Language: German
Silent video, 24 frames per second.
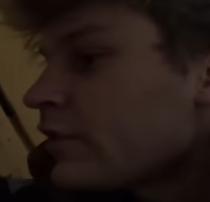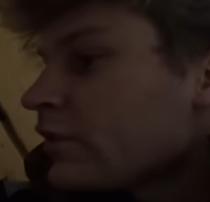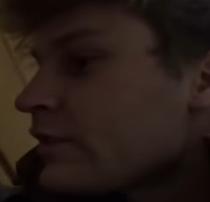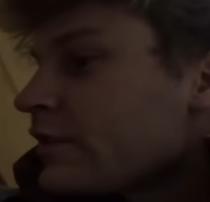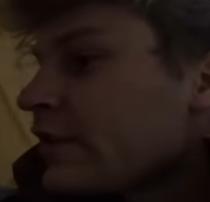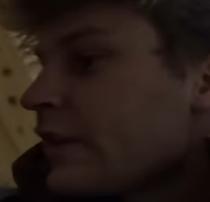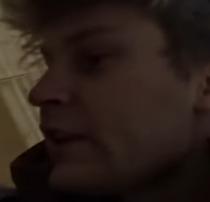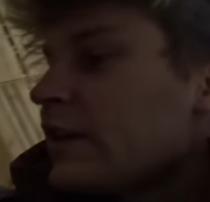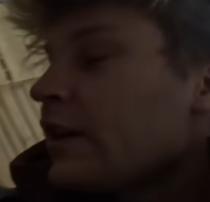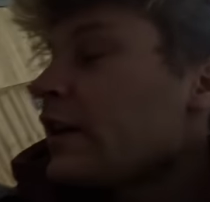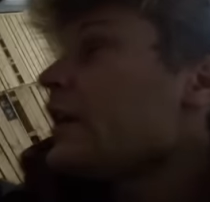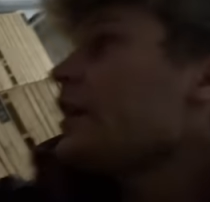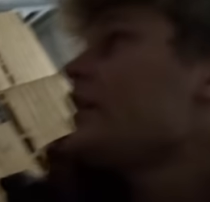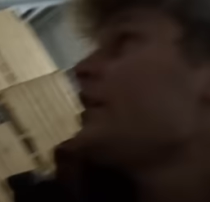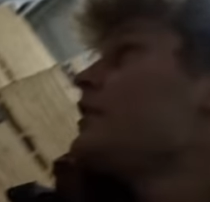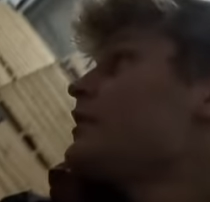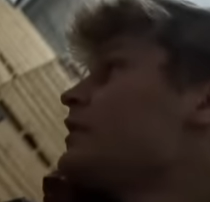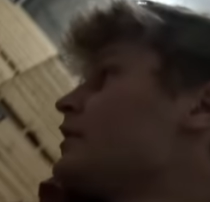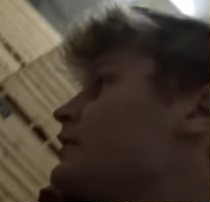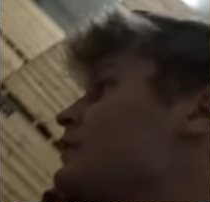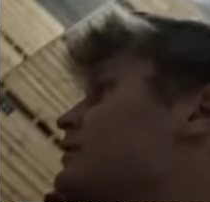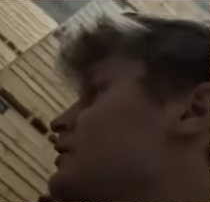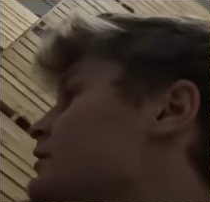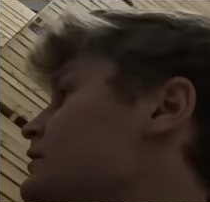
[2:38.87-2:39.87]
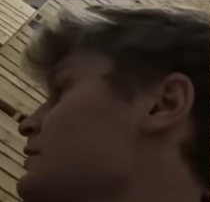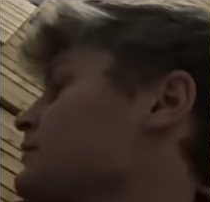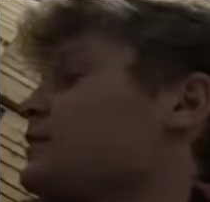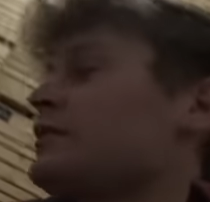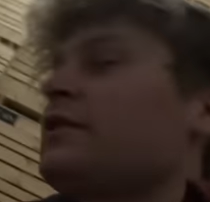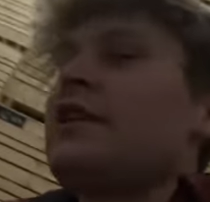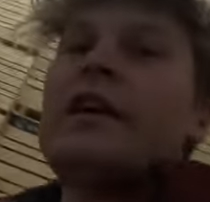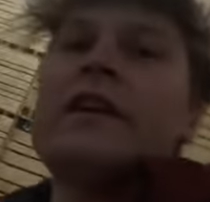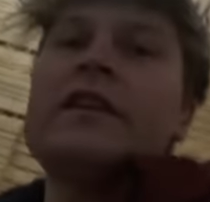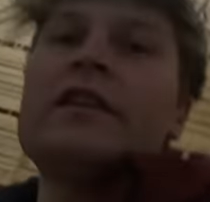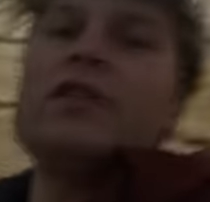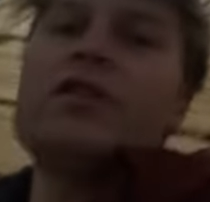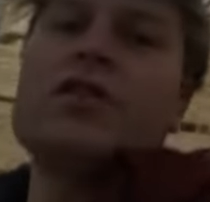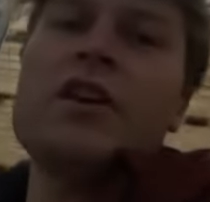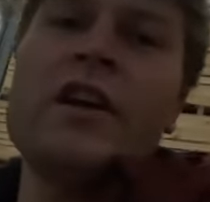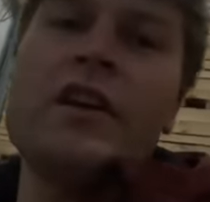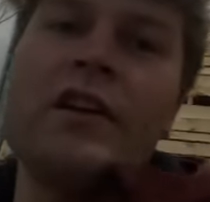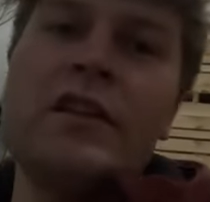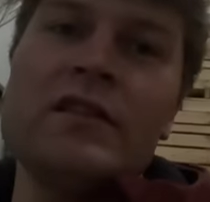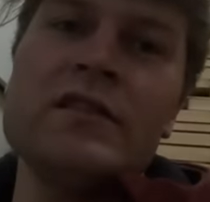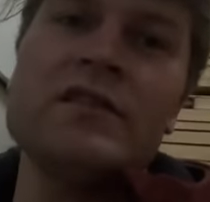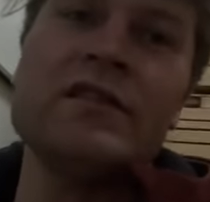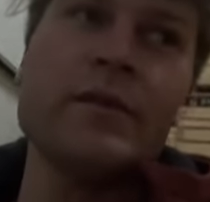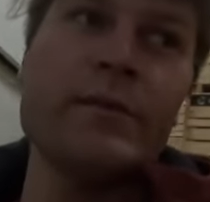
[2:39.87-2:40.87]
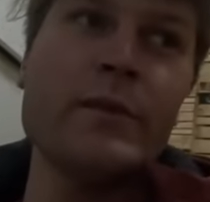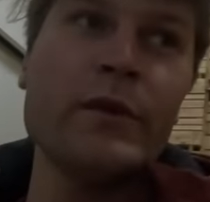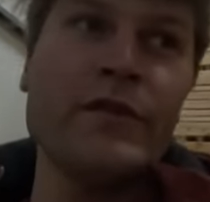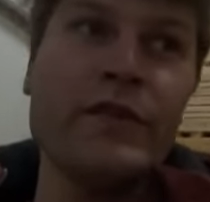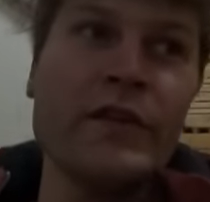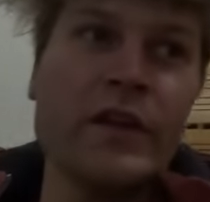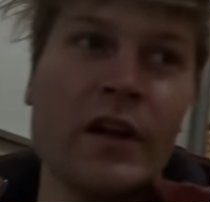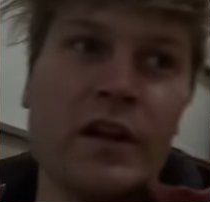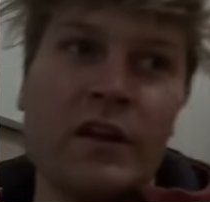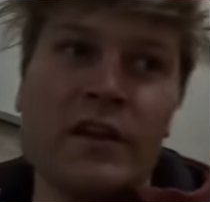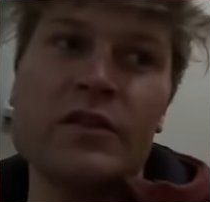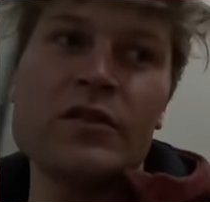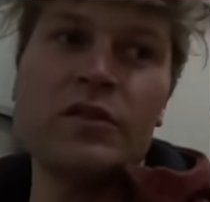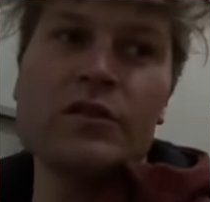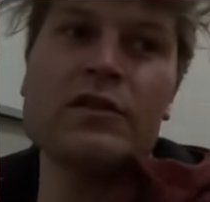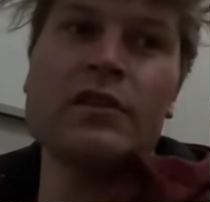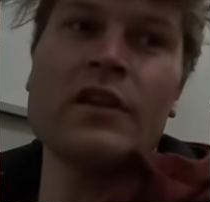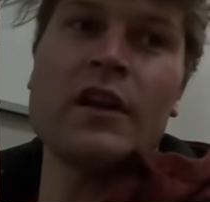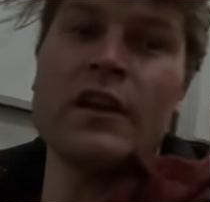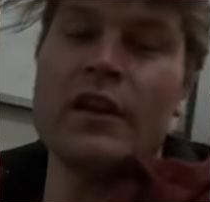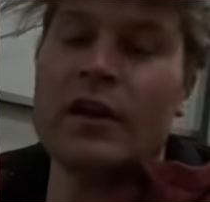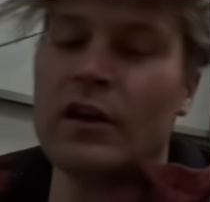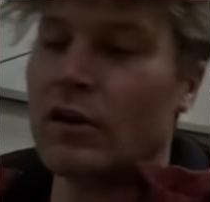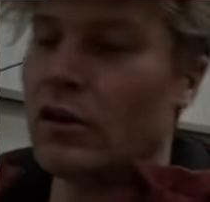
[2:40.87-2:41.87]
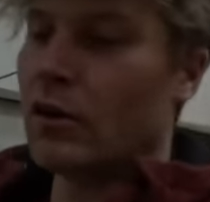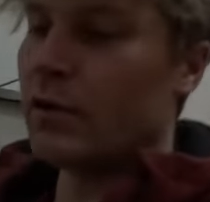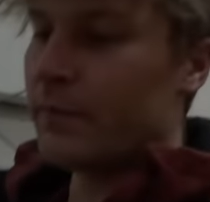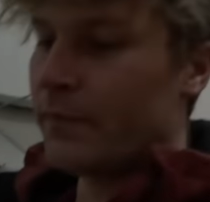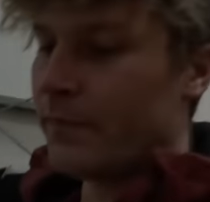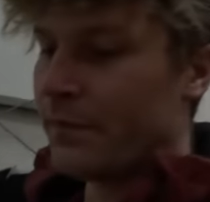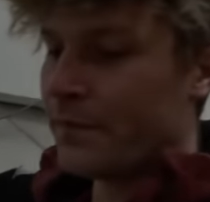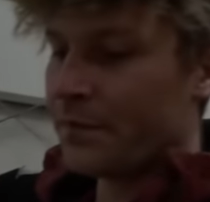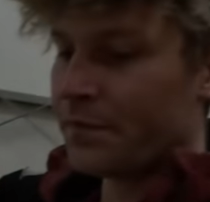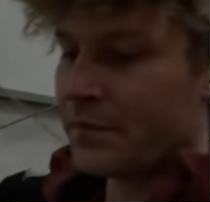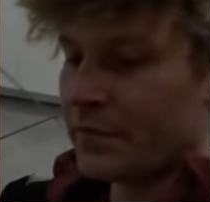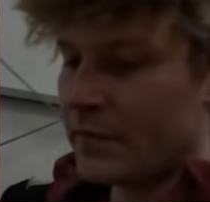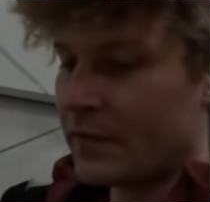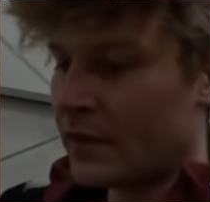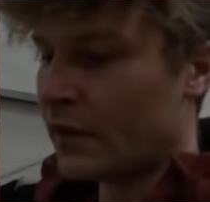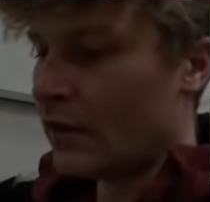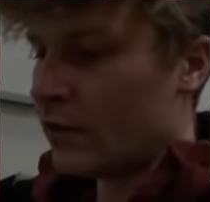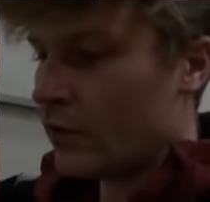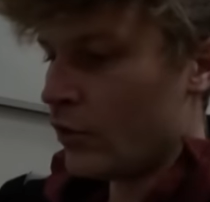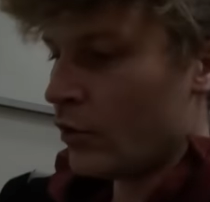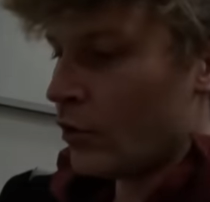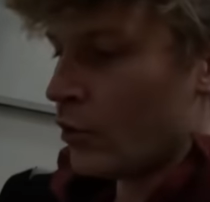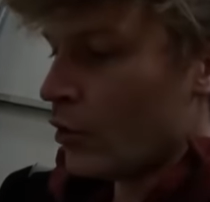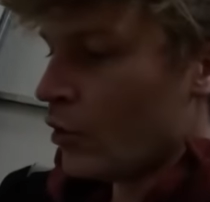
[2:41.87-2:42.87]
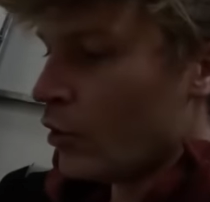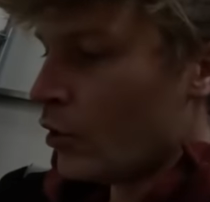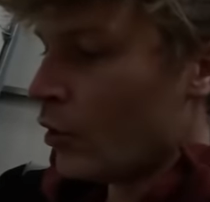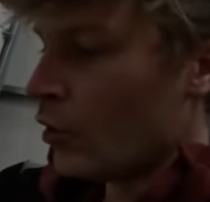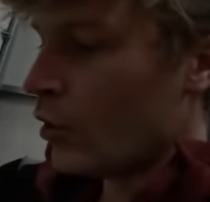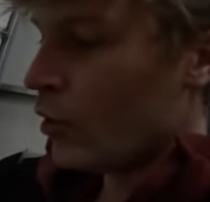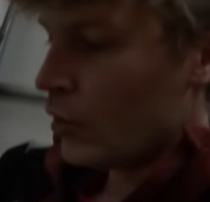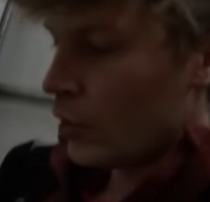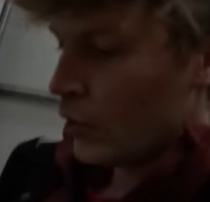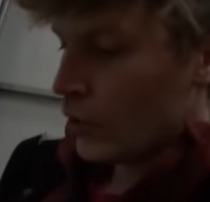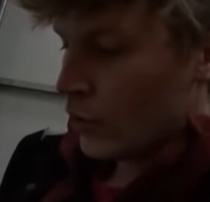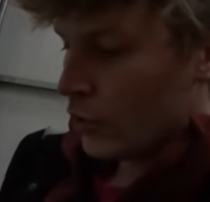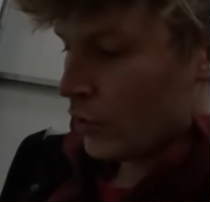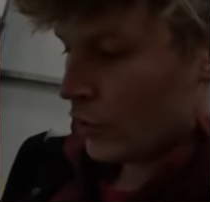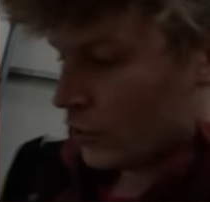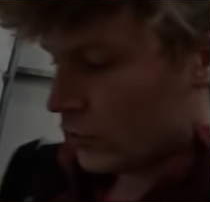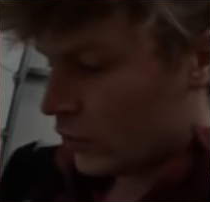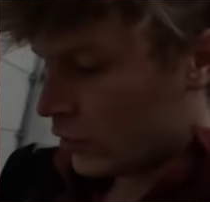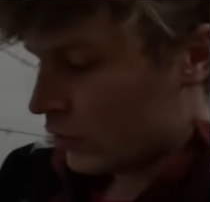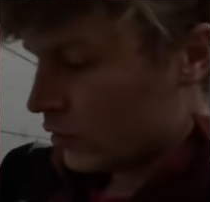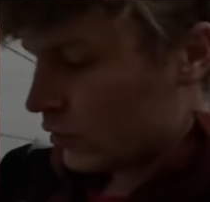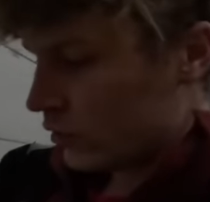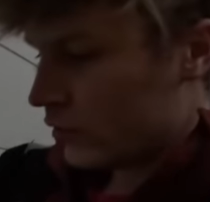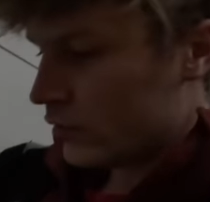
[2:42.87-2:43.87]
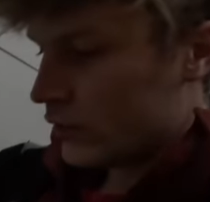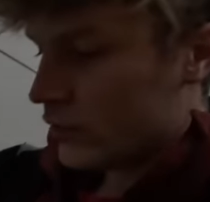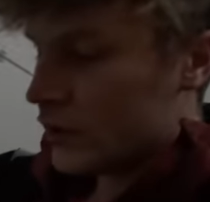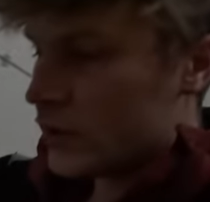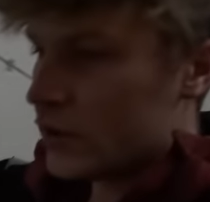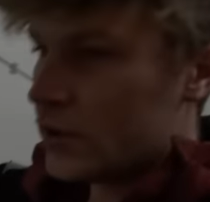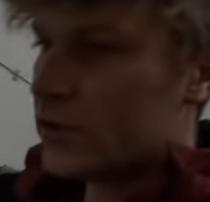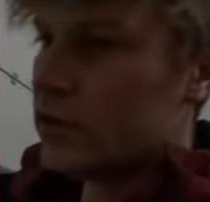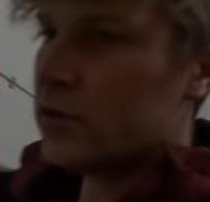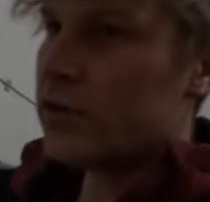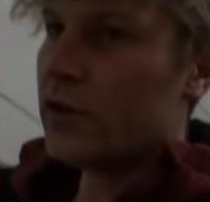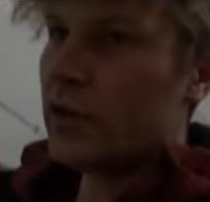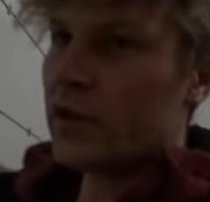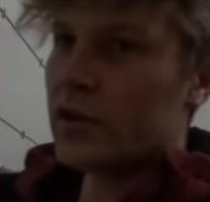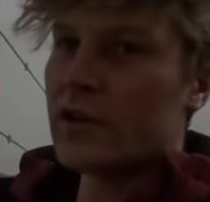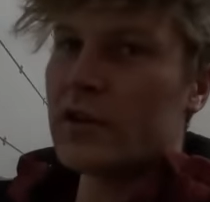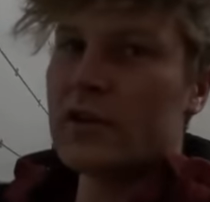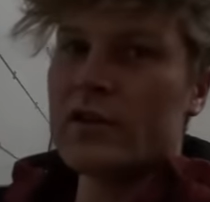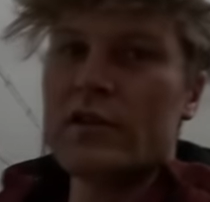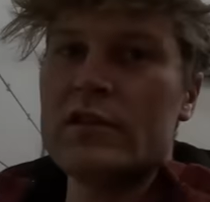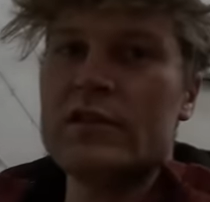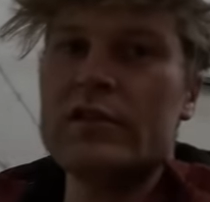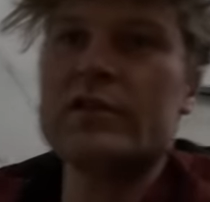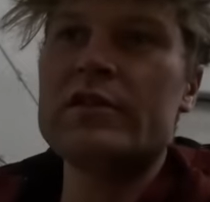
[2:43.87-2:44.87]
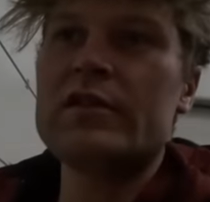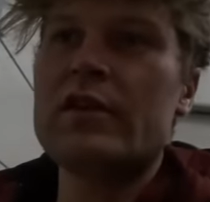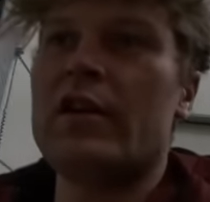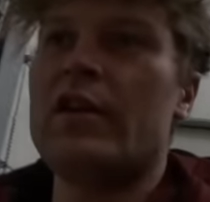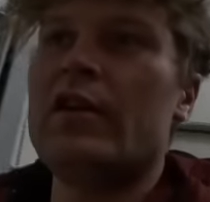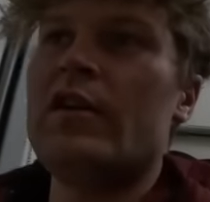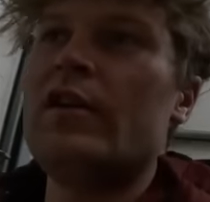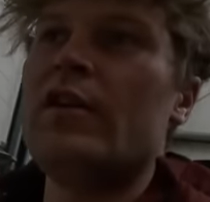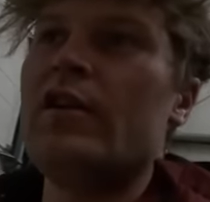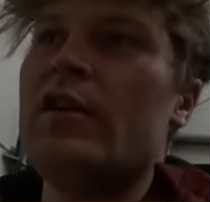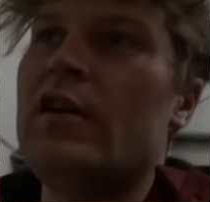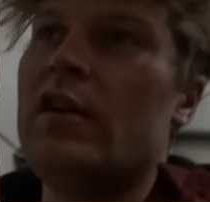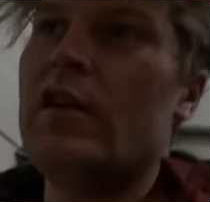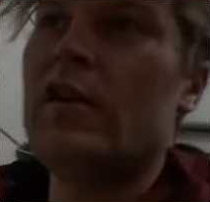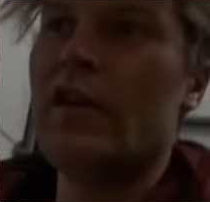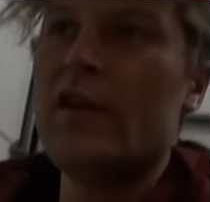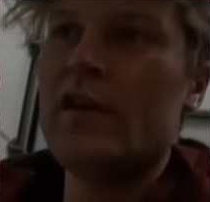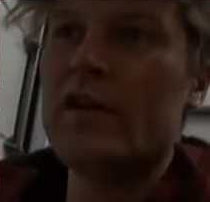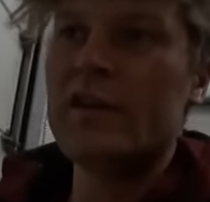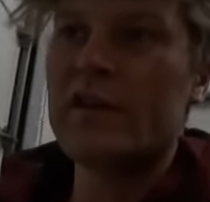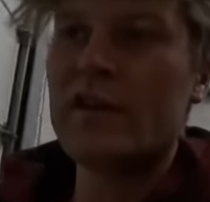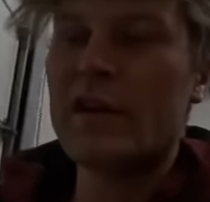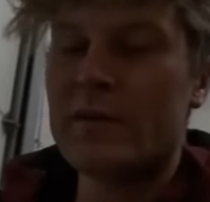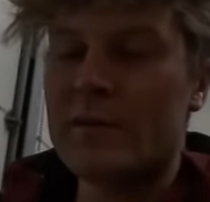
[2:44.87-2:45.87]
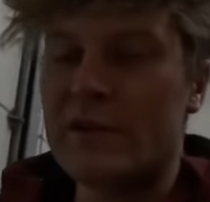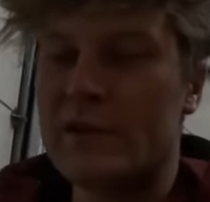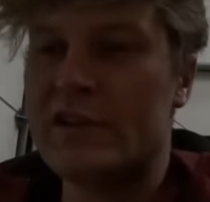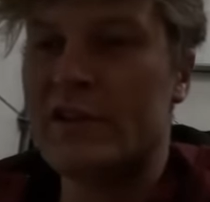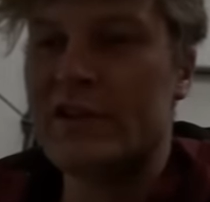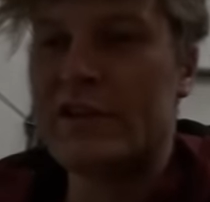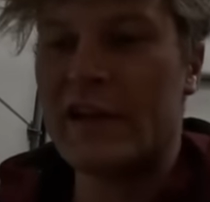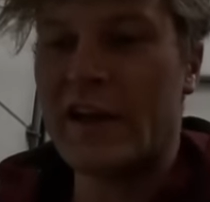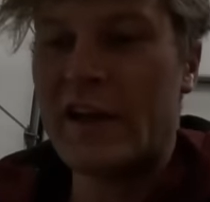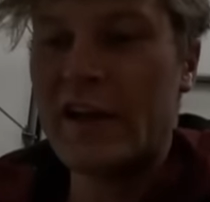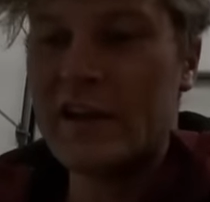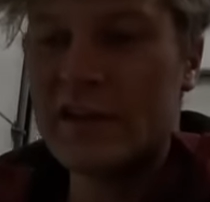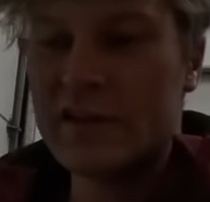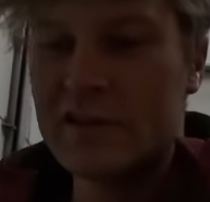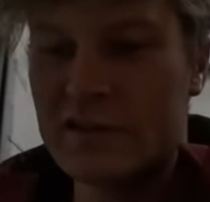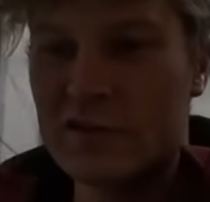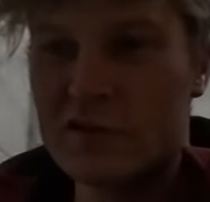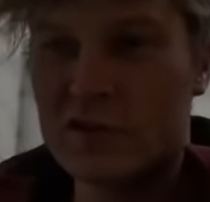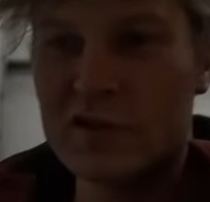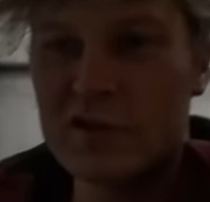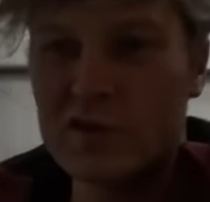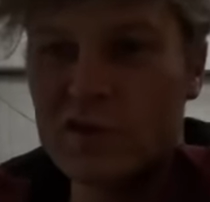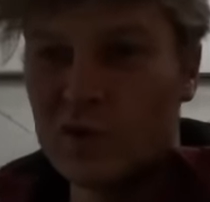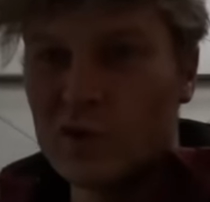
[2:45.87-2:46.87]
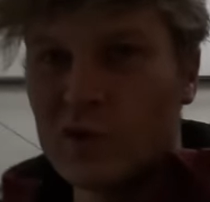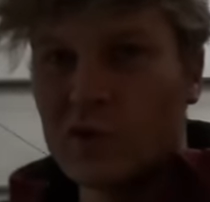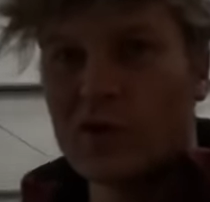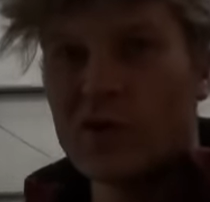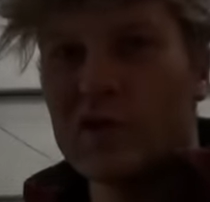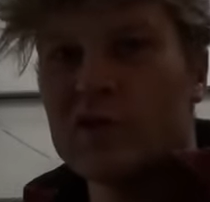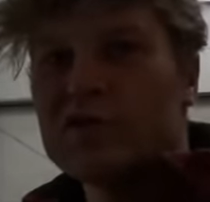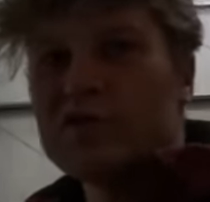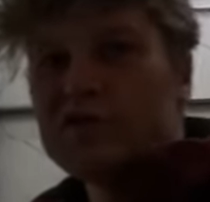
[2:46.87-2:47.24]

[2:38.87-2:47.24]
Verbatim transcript: noch einen Zettel rein, dass das Lady Jane ist, damit wir da nicht durcheinander kommen. Und äh, ja, dann ist damit die jährliche Untersuchung auch